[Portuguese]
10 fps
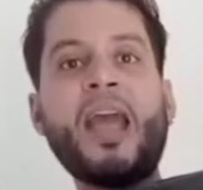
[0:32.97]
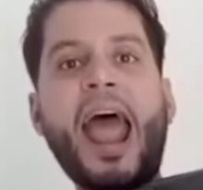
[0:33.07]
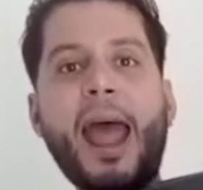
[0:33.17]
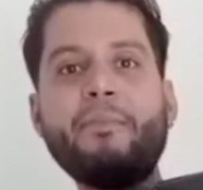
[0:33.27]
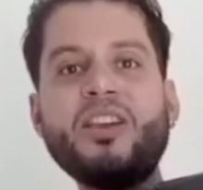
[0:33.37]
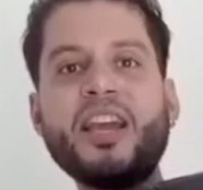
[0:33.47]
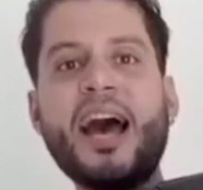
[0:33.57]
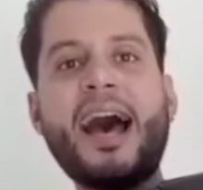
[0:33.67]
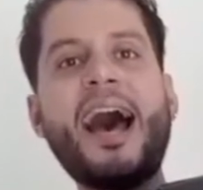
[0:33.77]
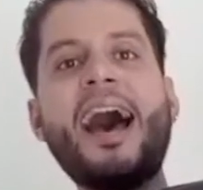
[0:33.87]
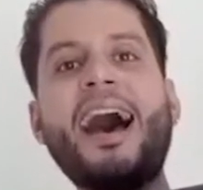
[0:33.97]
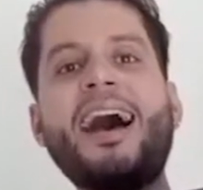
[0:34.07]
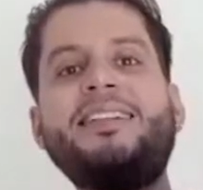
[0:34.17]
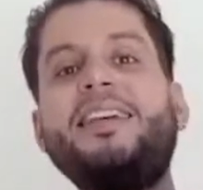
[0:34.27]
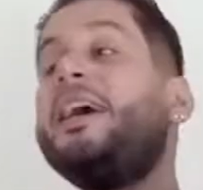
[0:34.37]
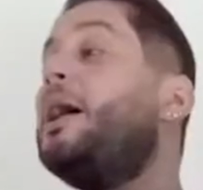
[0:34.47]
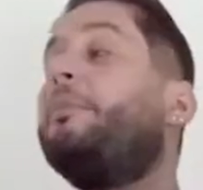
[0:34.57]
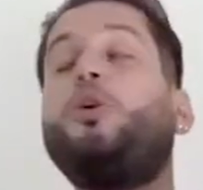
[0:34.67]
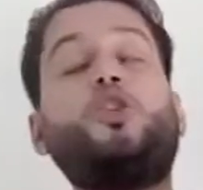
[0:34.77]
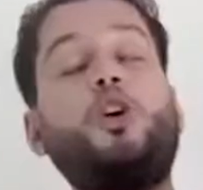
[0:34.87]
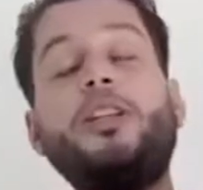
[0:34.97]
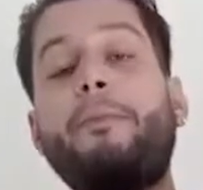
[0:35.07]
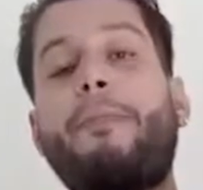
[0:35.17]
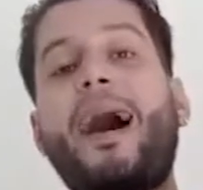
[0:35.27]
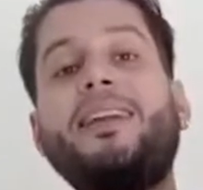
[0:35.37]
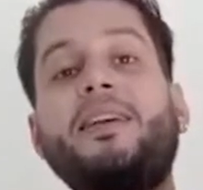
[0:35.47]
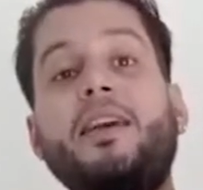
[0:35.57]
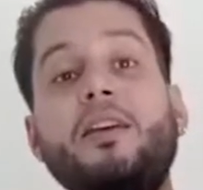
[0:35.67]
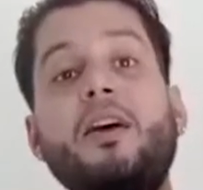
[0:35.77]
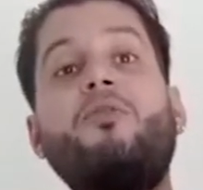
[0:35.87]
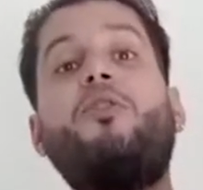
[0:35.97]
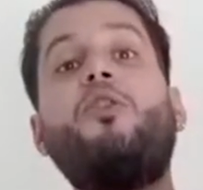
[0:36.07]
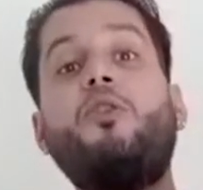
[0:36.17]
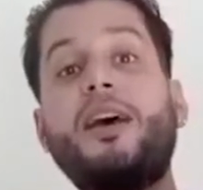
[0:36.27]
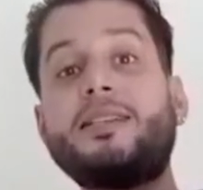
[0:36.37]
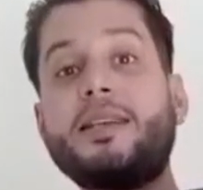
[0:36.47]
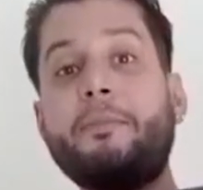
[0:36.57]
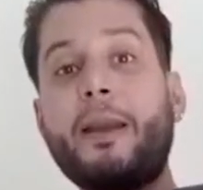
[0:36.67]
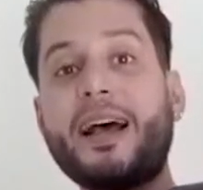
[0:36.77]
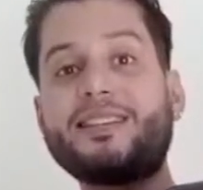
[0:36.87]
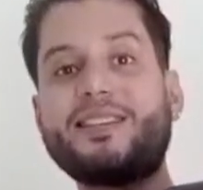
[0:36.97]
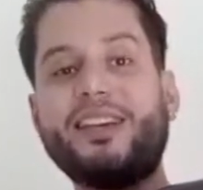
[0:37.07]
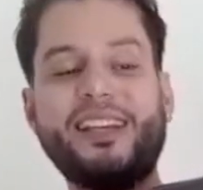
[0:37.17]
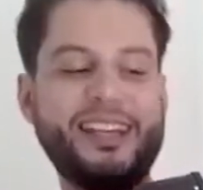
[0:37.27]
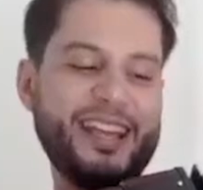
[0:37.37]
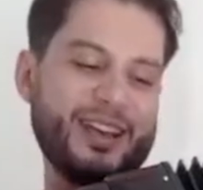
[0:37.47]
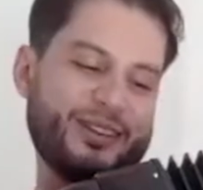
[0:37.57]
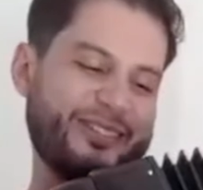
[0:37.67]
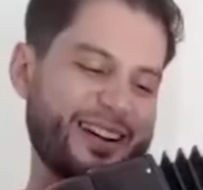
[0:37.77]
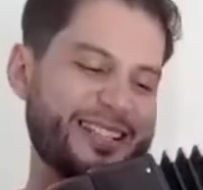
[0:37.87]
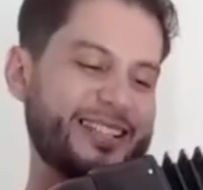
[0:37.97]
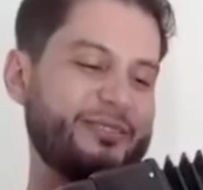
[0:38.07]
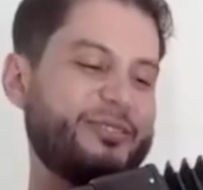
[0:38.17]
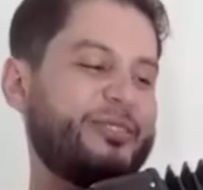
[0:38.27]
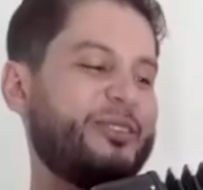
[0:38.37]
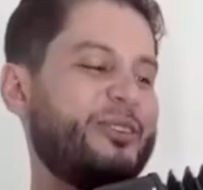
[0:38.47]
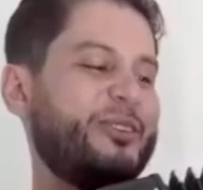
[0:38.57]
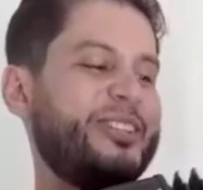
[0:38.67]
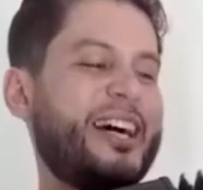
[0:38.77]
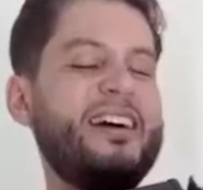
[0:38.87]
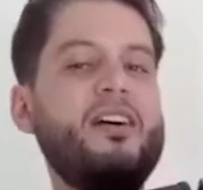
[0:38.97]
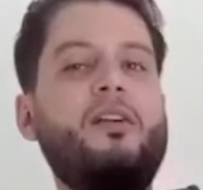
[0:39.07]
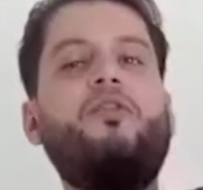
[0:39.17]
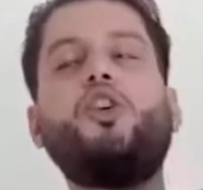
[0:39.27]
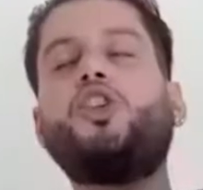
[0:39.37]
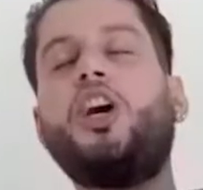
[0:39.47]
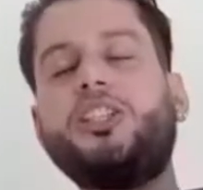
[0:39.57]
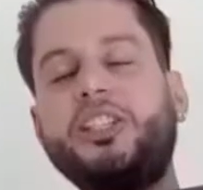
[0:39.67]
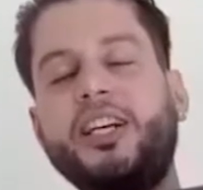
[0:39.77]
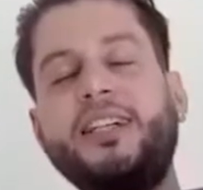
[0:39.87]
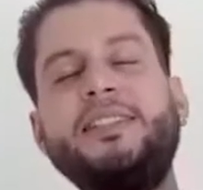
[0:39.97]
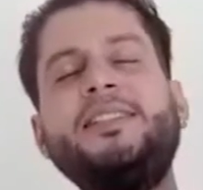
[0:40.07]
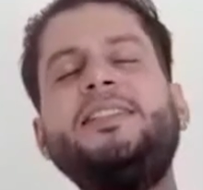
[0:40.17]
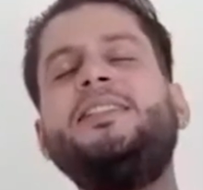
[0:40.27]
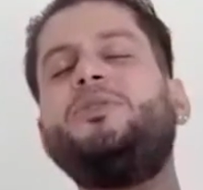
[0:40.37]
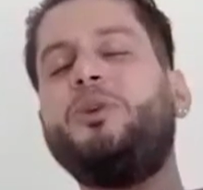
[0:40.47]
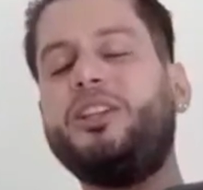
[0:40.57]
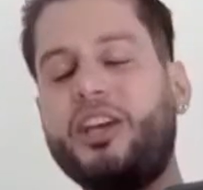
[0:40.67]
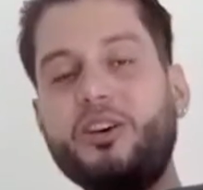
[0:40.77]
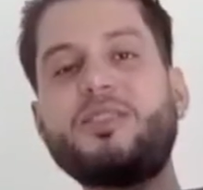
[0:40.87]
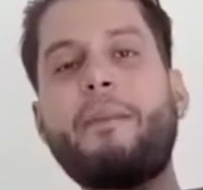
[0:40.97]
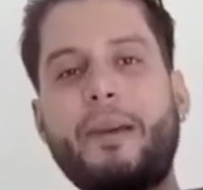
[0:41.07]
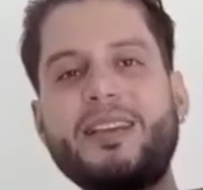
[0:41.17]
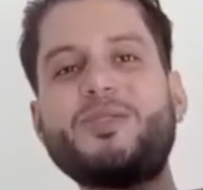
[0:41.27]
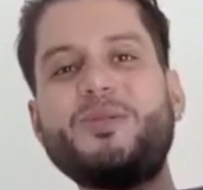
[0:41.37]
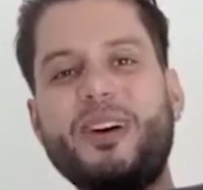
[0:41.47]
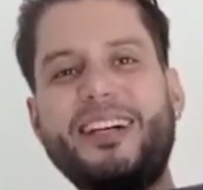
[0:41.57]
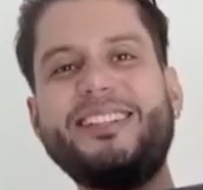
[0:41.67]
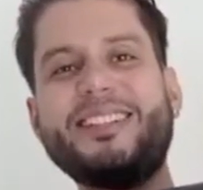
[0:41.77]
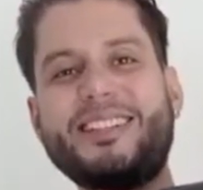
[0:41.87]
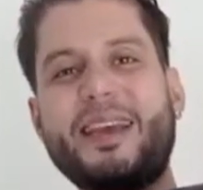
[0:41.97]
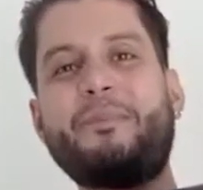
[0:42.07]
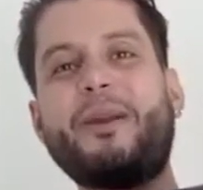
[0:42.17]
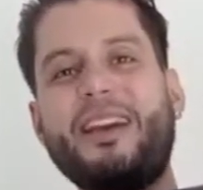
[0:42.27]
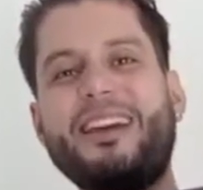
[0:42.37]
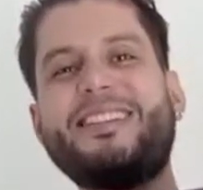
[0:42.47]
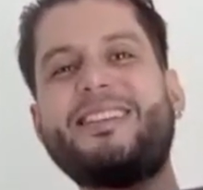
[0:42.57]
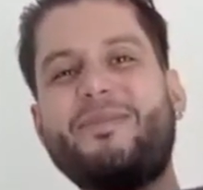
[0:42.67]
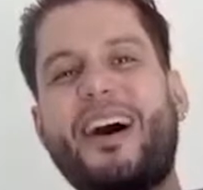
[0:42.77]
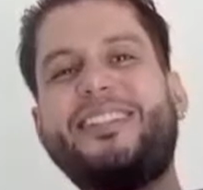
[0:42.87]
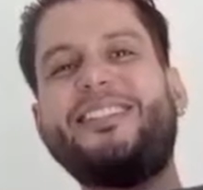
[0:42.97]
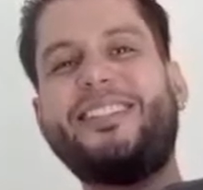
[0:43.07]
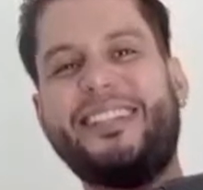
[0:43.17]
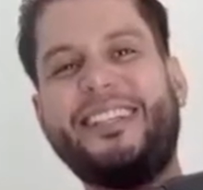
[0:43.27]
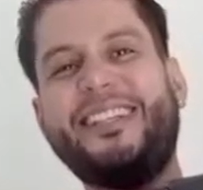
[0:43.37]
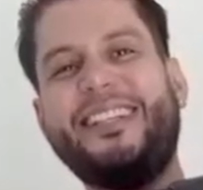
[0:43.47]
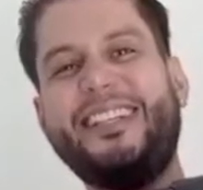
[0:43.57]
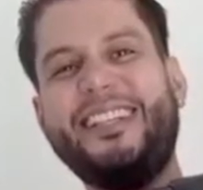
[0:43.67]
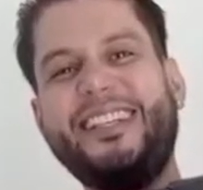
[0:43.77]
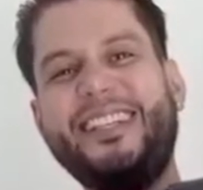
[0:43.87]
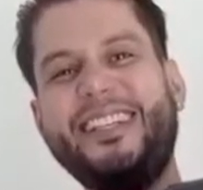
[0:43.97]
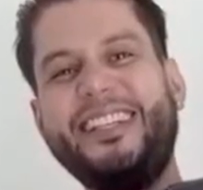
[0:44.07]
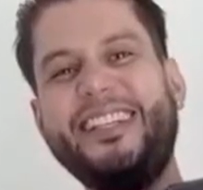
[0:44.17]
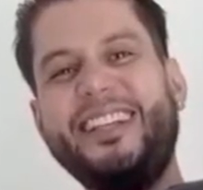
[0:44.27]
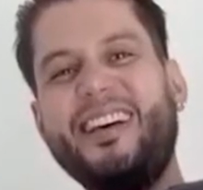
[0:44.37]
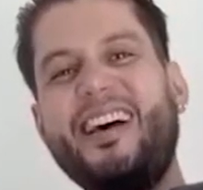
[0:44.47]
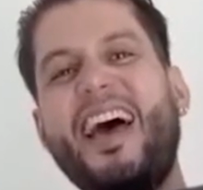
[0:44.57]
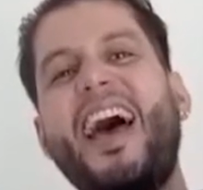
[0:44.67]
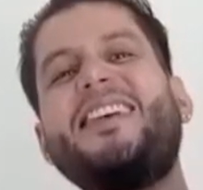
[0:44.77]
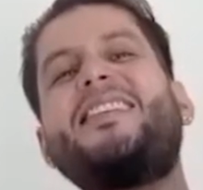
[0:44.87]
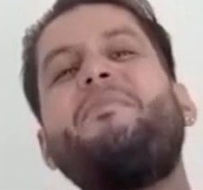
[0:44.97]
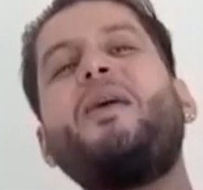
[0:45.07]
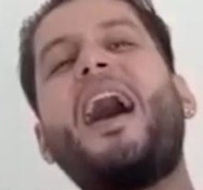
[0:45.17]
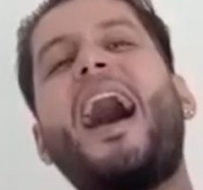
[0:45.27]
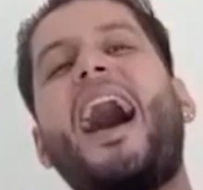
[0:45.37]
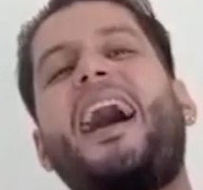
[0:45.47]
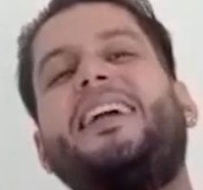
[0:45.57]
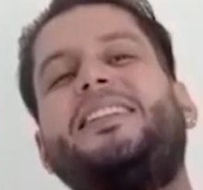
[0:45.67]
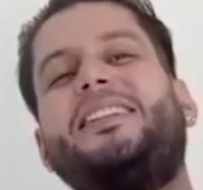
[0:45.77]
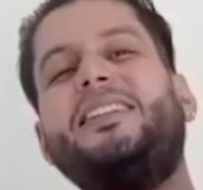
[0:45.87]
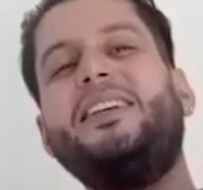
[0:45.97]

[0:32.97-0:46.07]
é minha arte, por toda parte que eu vou é sempre assim. Com a sanfona, vou choteando Deus abençoando sempre esse bem. Essa é minha arte.